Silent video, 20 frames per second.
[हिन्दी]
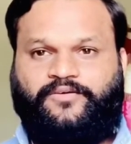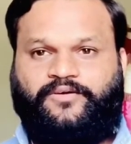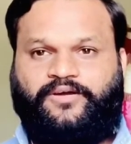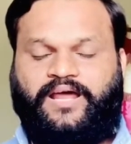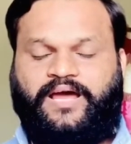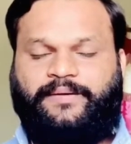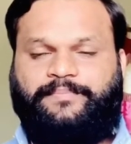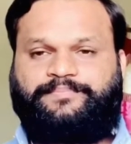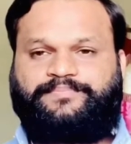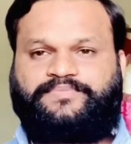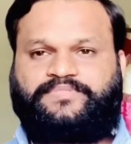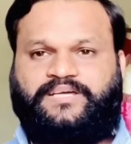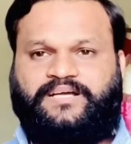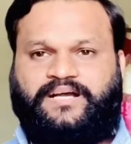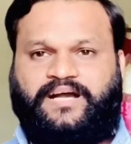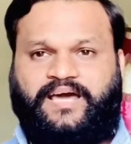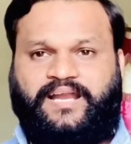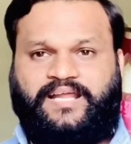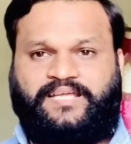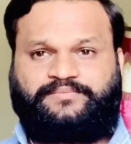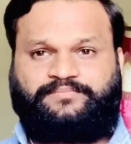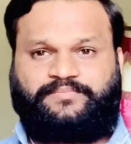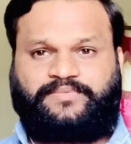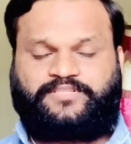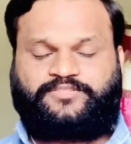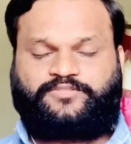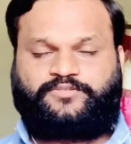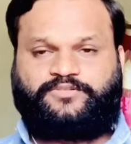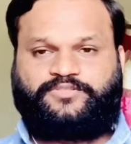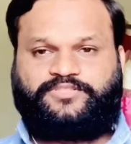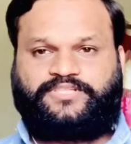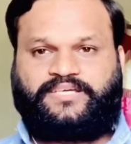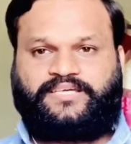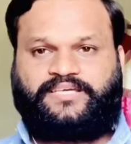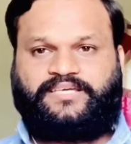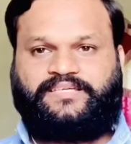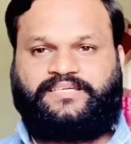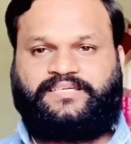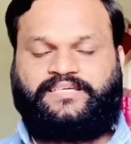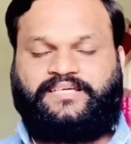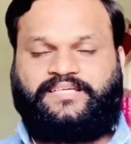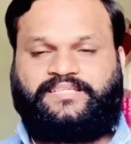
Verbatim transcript: और आप सकारात्मक सोचेंगे